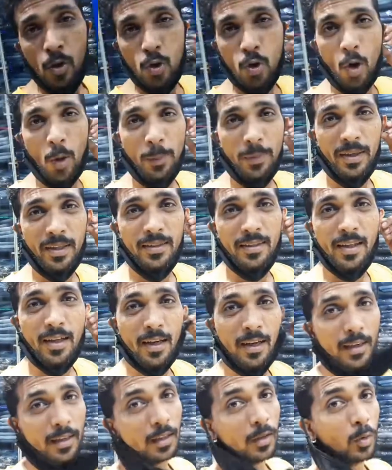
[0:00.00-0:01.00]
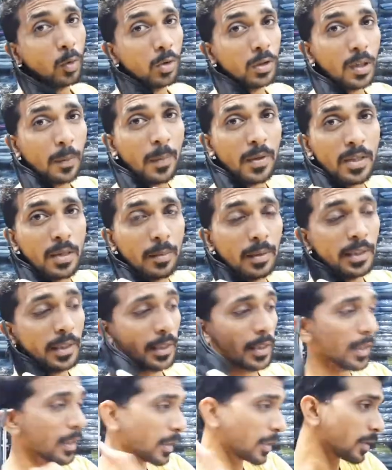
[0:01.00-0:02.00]
शॉप तो के अंदर आ गए हैं कुर्ता पजामा
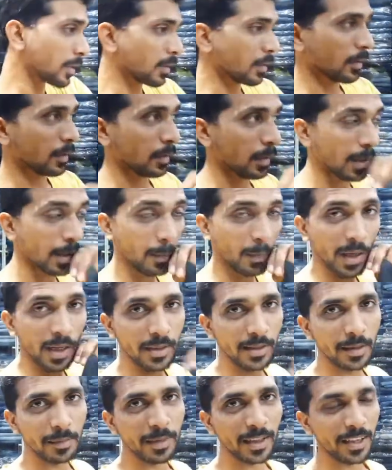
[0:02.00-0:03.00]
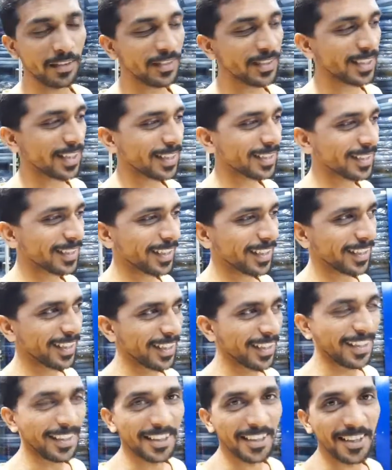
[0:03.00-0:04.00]
देखने के लिए आ, भाई साहब ने काफ़ी सारे दिखाए
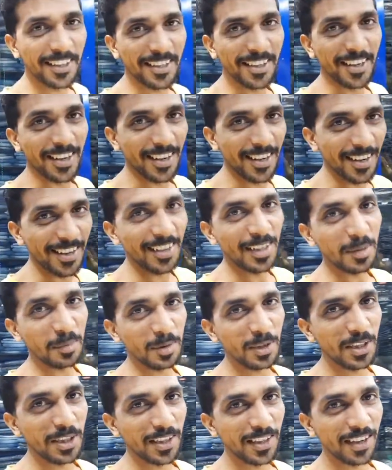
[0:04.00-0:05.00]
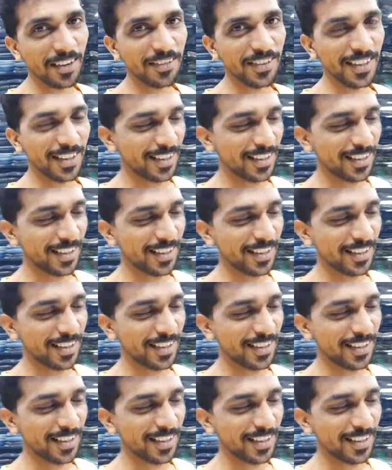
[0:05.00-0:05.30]
एक हरा कलर मुझे काफ़ी